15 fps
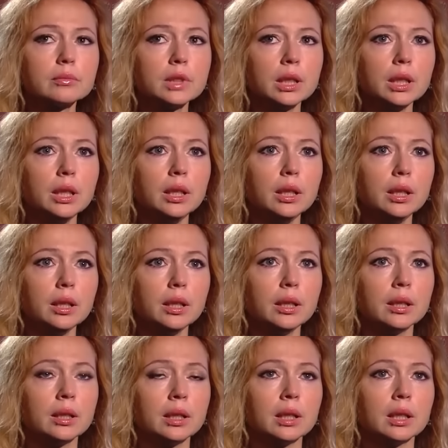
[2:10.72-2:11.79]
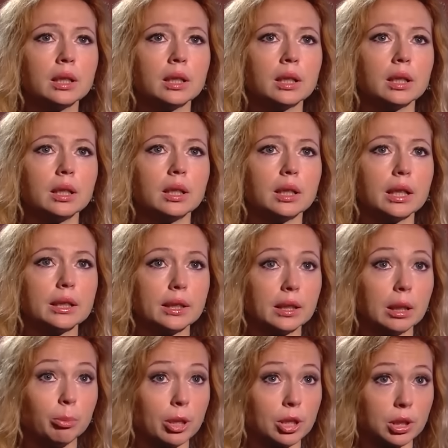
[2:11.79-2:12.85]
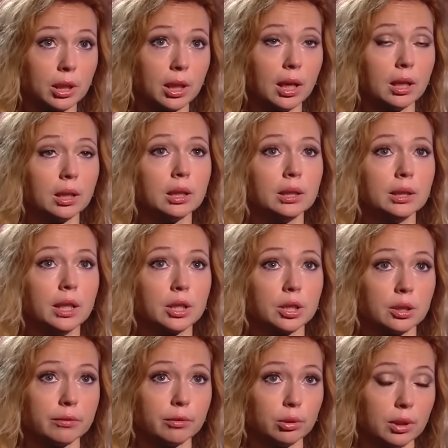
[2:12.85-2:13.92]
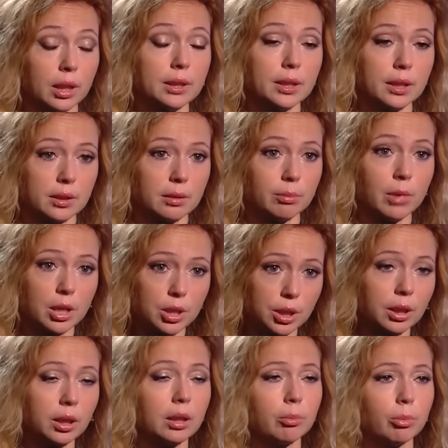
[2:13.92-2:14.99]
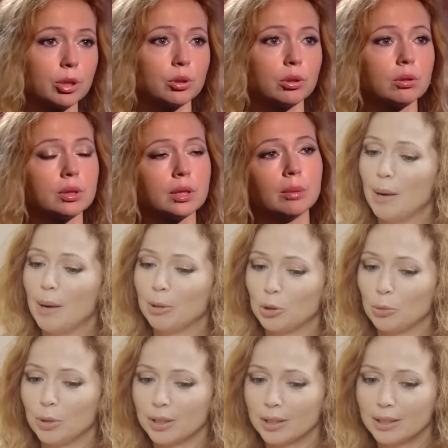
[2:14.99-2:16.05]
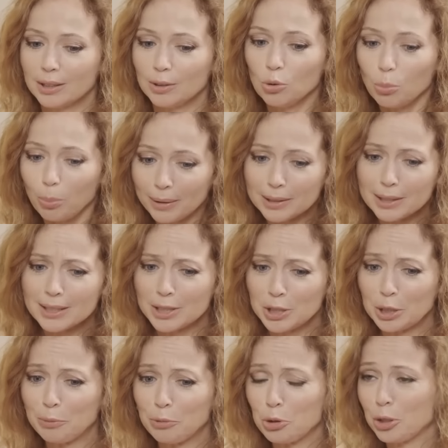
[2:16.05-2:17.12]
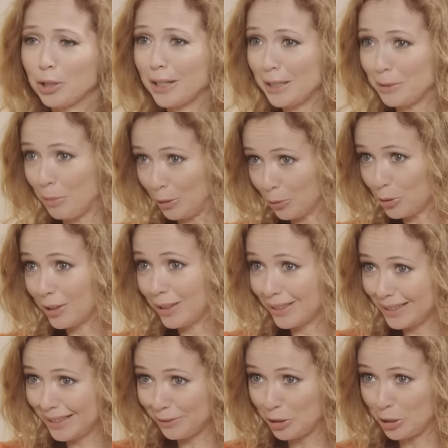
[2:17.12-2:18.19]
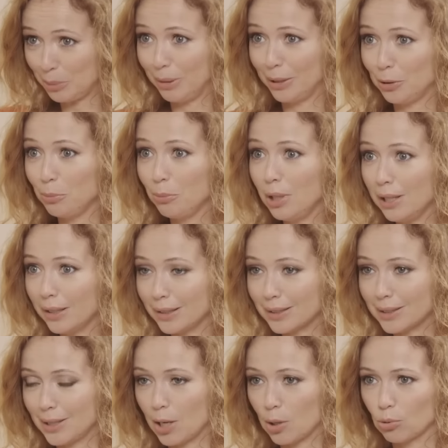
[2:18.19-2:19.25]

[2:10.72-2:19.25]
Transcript: Мужчины обращали на Елену внимание задолго до начала актерской карьеры. Более того, Первые бойфренды были категорически против ее съемок в кино.